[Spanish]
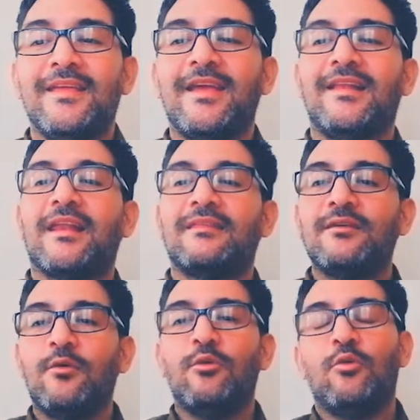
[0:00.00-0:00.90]
y en el
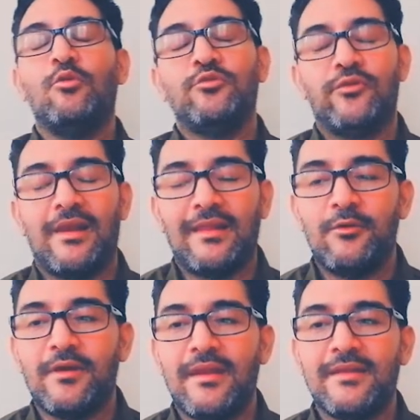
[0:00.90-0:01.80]
artículo 1 de la
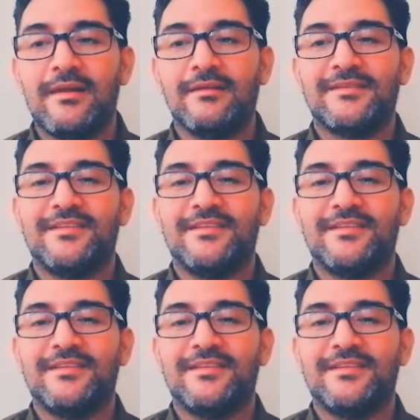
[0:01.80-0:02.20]
Ley Orgánica,